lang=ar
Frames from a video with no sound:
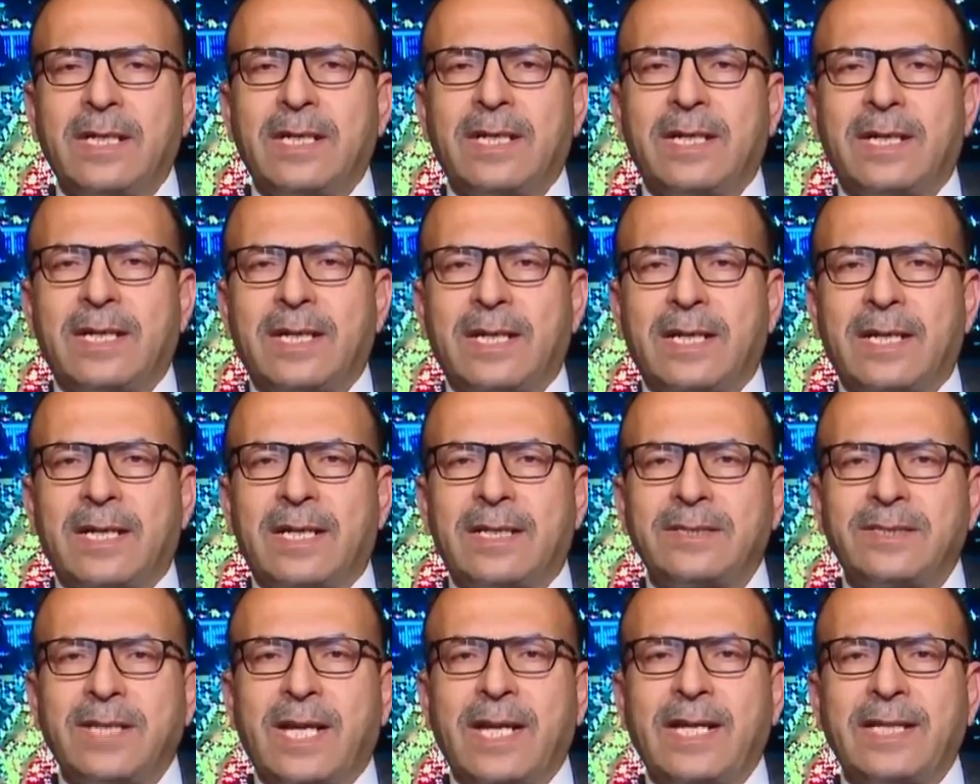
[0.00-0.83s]
آه،
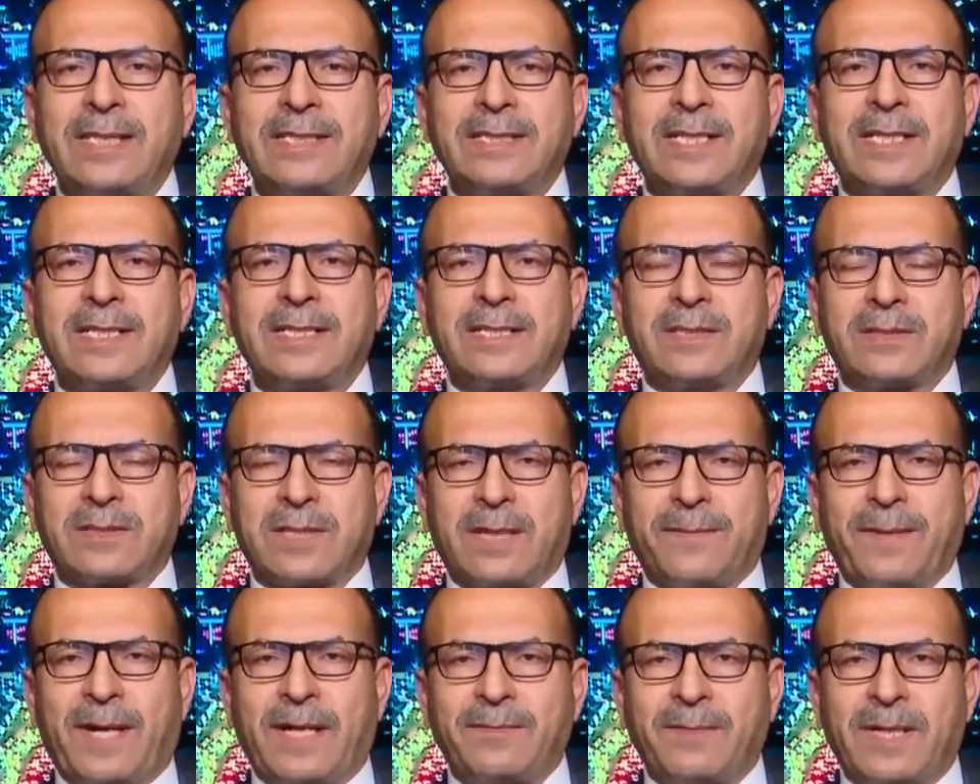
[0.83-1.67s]
جهزت
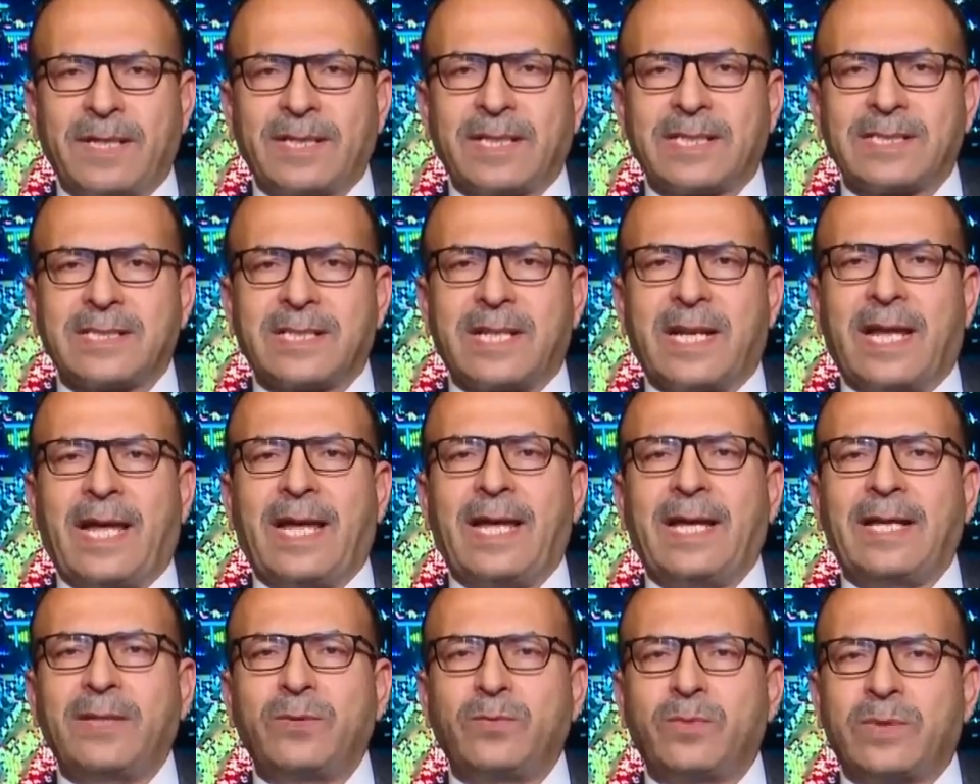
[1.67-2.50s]
طبعا مركز
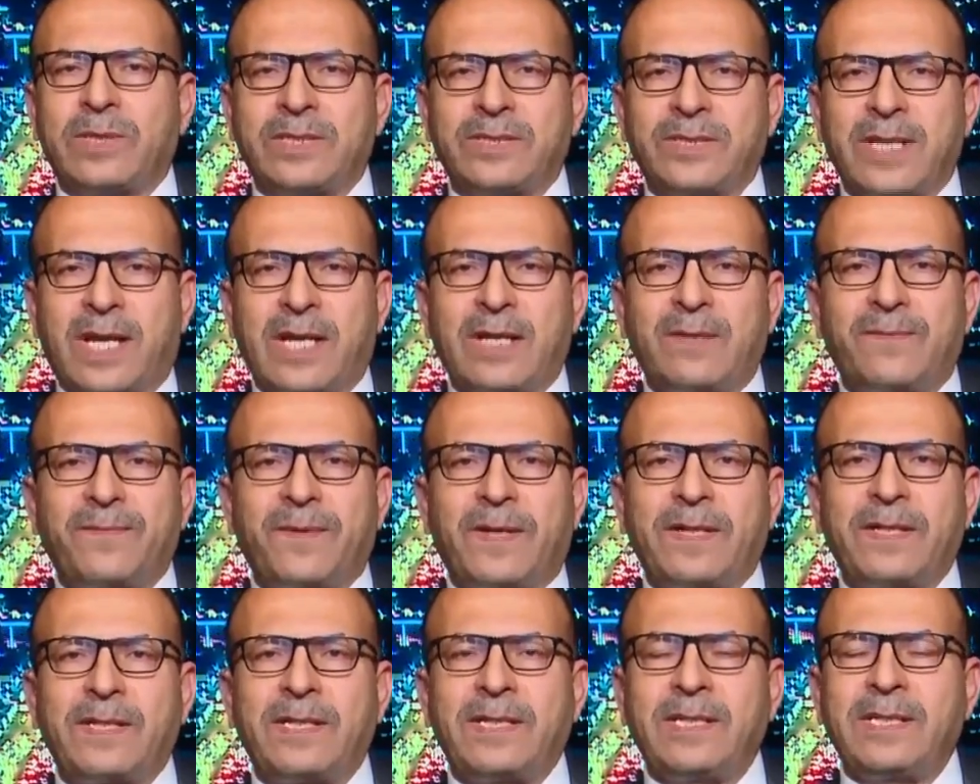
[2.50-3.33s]
العاد واللجان
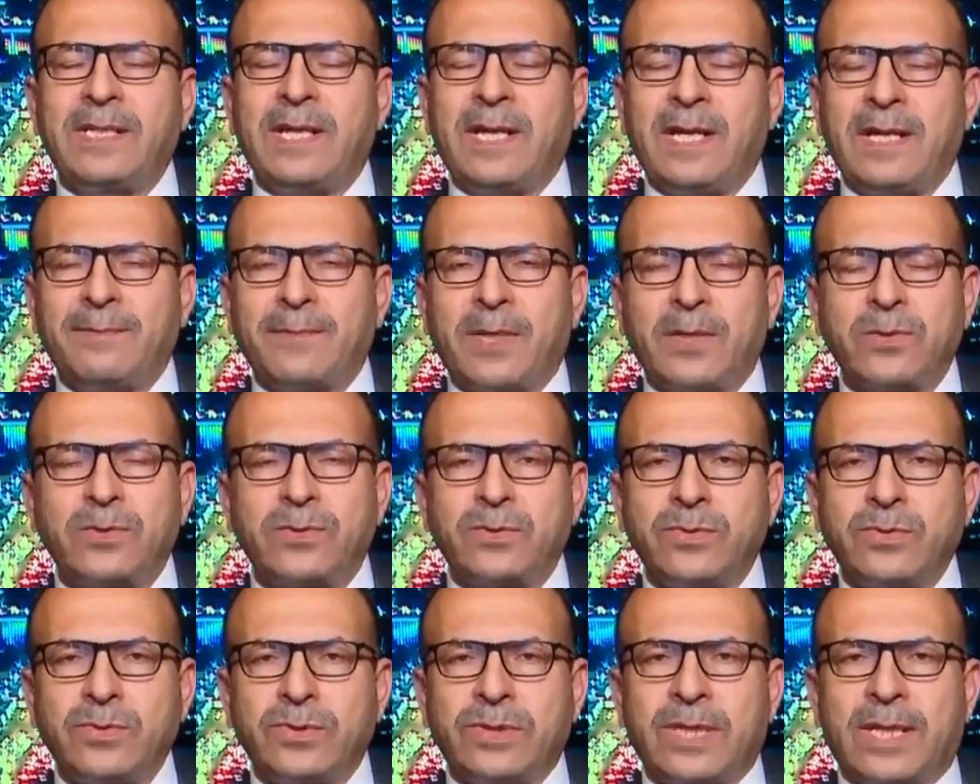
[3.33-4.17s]
الفنية
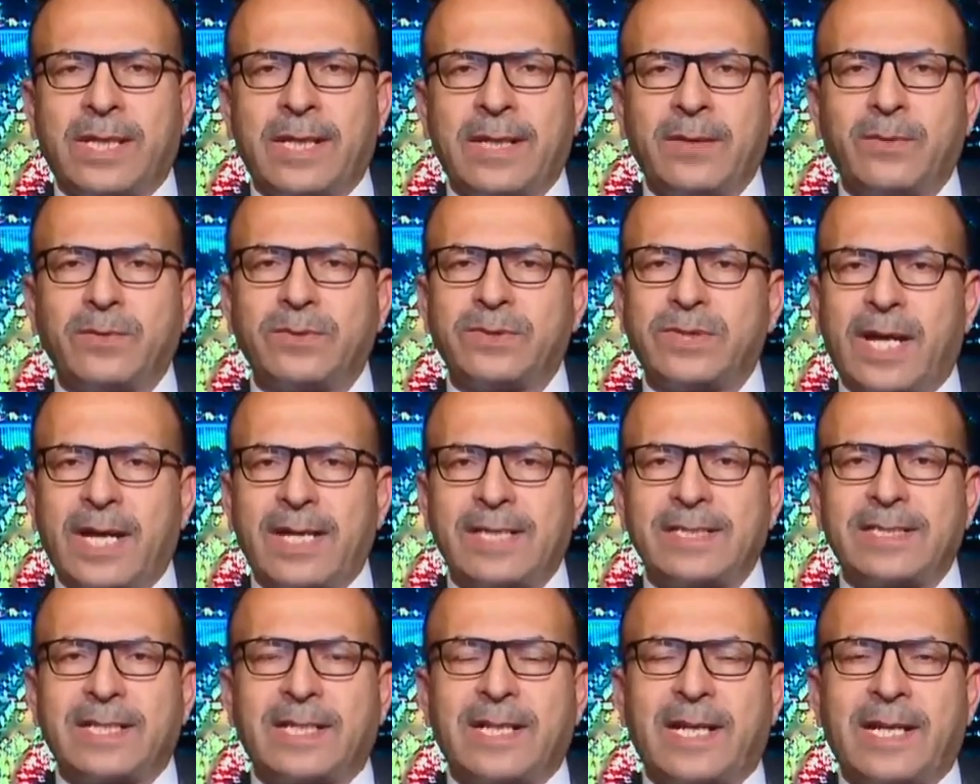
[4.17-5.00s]
موجودة
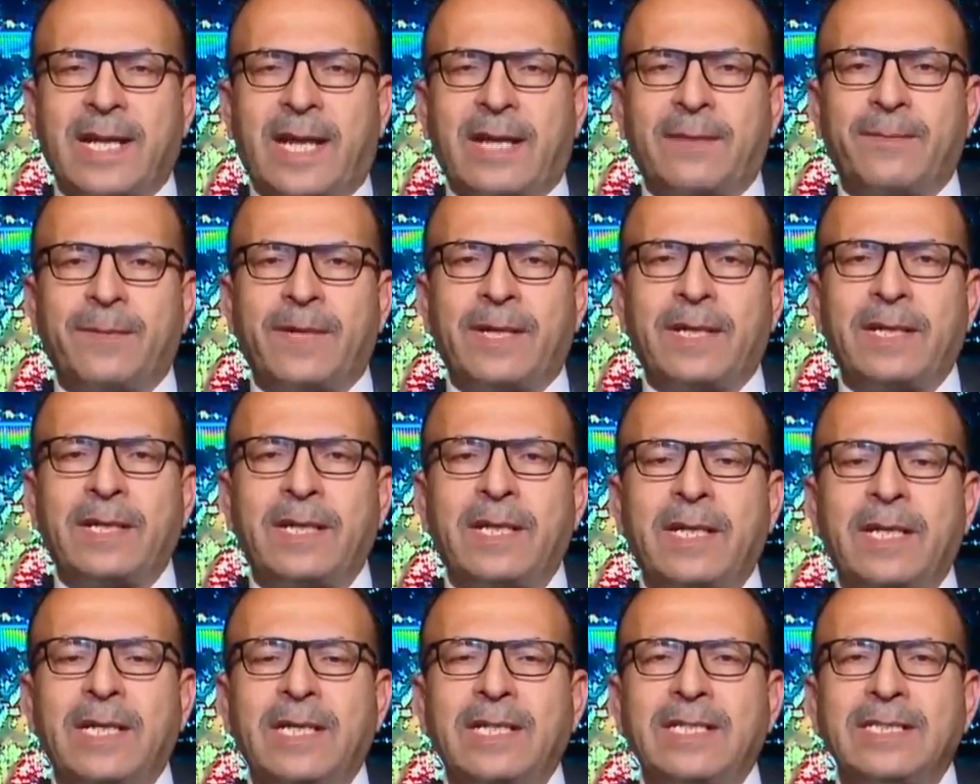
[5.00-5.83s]
وجاهزة للعمل
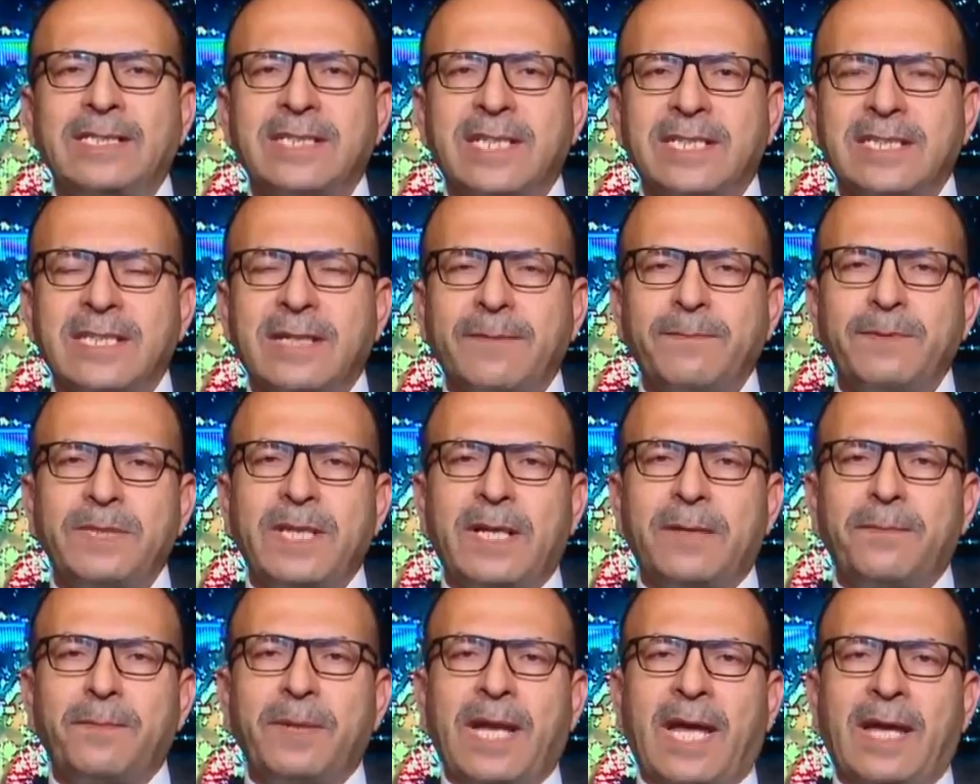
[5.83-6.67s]

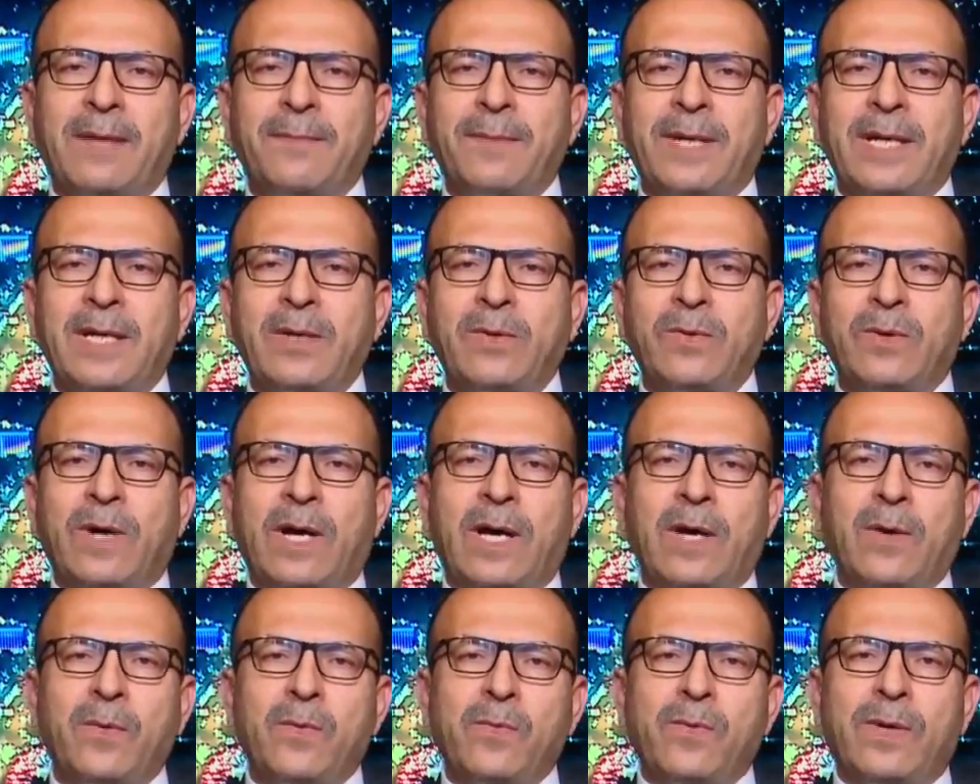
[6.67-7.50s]
ستبدأ بالعمل
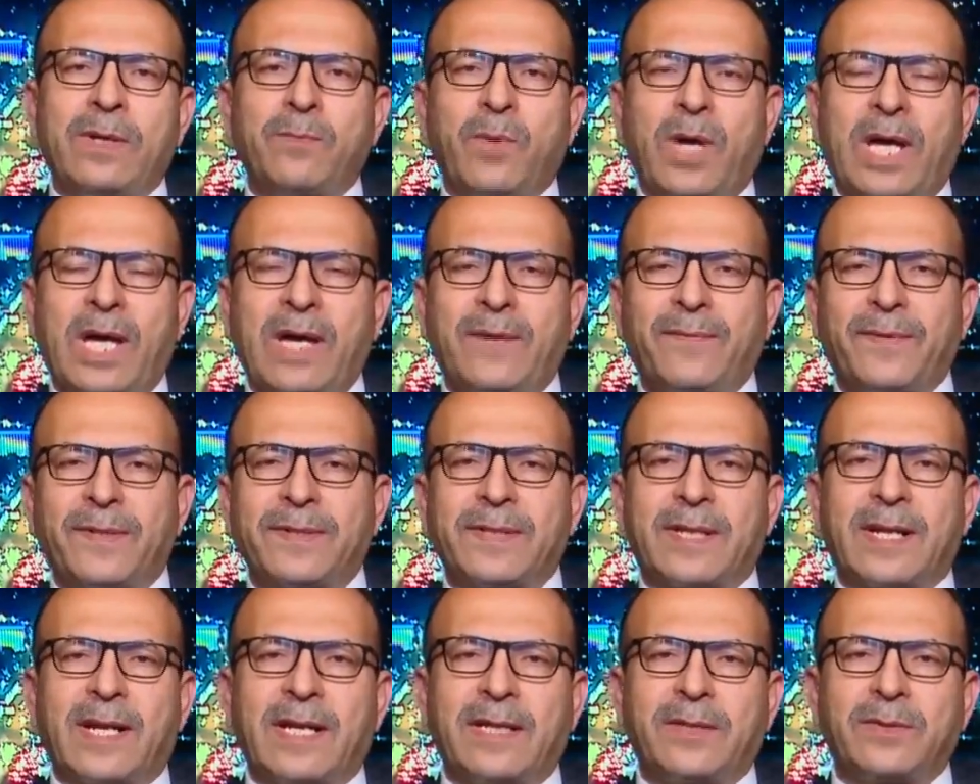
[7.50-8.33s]
وأول
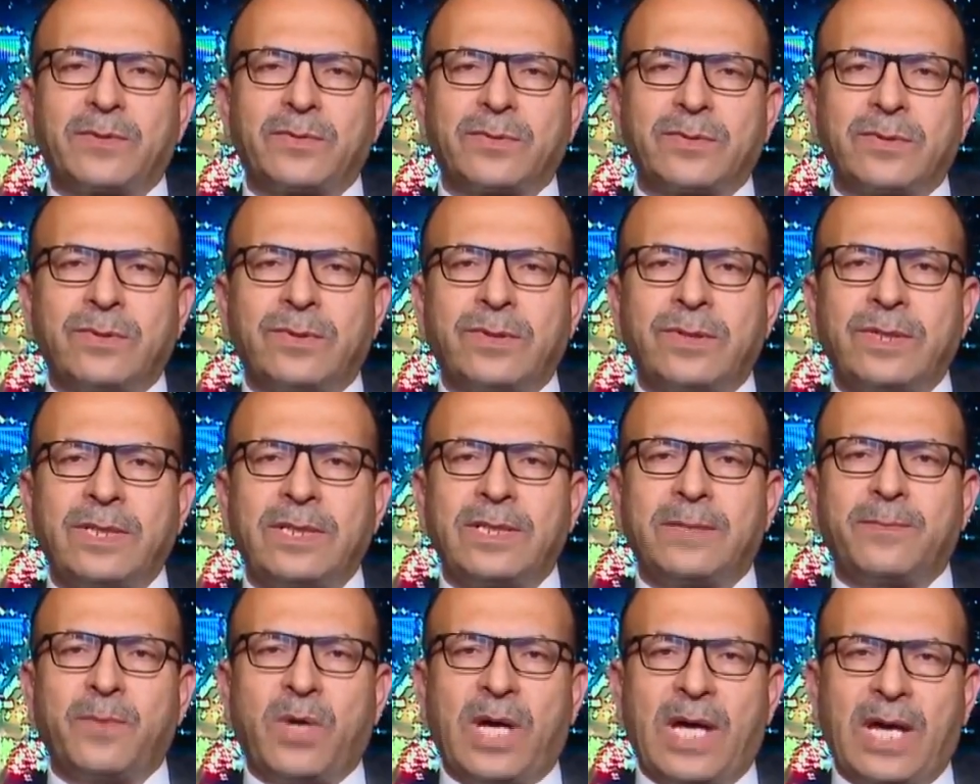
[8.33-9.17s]
محافظة راح تكون
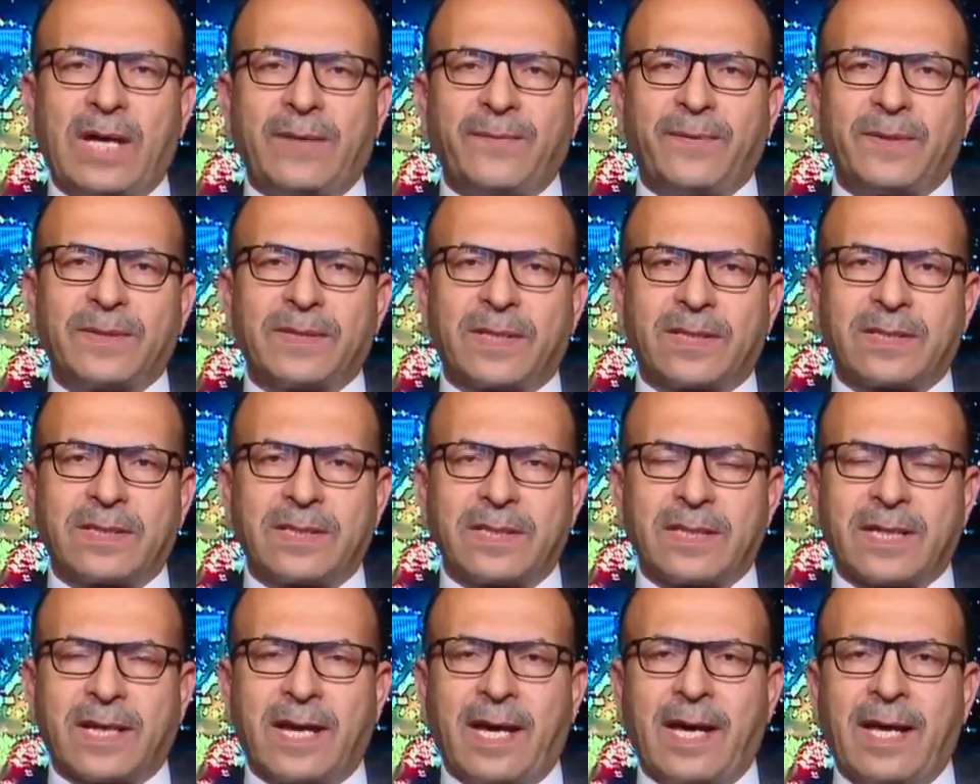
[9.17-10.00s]
هي محافظة
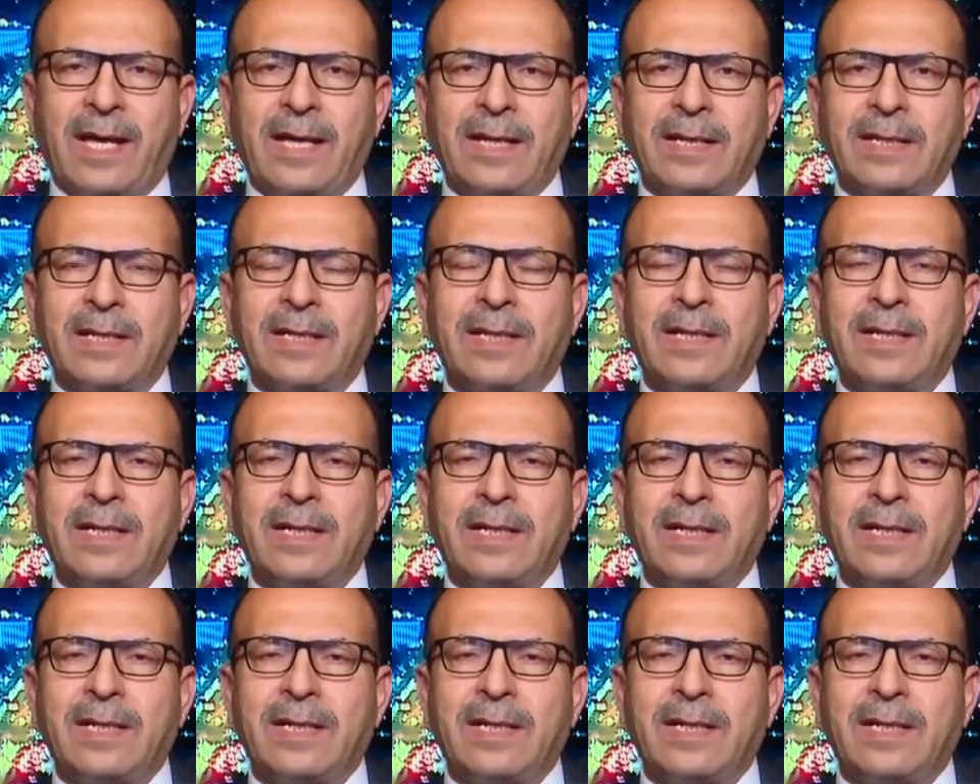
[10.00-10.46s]
ذيقار قار